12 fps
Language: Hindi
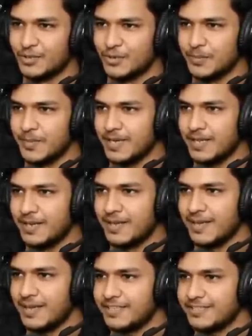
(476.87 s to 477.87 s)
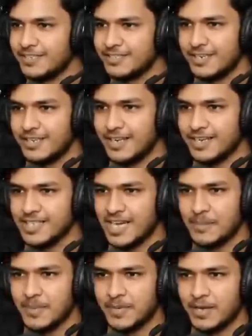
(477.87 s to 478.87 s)
तो मैं नए रेसिडेंशियल एरियाज़
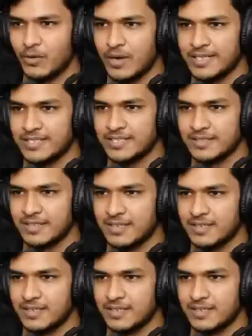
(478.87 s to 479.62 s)
कहाँ पे बनाऊँ गाइज़